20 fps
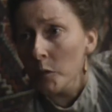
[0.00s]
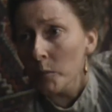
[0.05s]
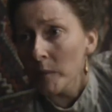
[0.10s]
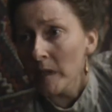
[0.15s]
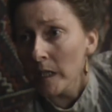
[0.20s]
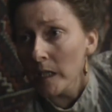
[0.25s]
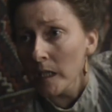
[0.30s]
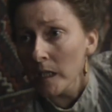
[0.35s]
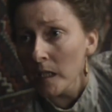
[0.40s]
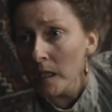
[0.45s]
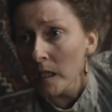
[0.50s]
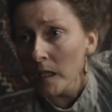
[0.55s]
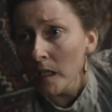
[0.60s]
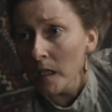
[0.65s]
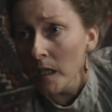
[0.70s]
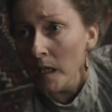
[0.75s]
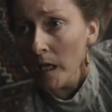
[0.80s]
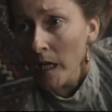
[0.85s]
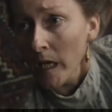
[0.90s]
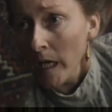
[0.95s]

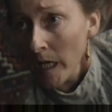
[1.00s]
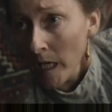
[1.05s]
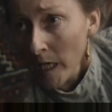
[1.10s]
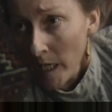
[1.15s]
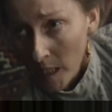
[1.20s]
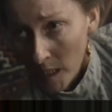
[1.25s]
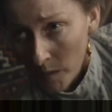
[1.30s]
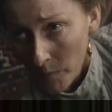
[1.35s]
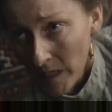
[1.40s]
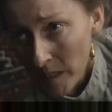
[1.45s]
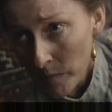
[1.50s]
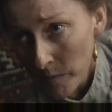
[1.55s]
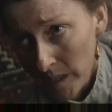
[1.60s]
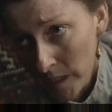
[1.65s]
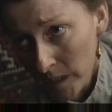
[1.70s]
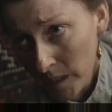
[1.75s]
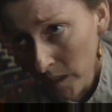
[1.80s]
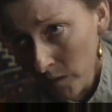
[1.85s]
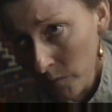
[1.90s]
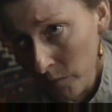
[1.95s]
Скажите,
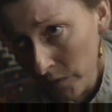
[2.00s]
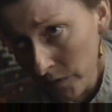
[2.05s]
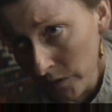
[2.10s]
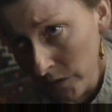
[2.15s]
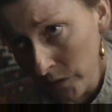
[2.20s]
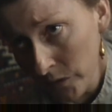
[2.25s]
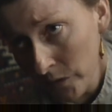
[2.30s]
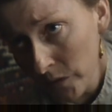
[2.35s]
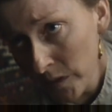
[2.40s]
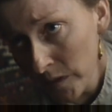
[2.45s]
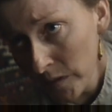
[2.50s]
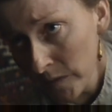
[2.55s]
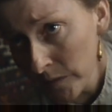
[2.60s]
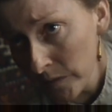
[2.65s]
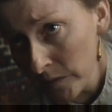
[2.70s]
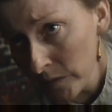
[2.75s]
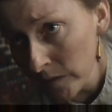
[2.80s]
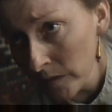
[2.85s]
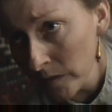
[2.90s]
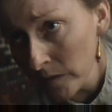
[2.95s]
я совершаю
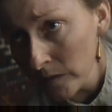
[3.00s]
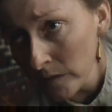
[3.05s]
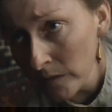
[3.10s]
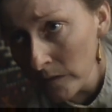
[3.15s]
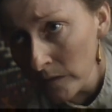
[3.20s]
прогресс?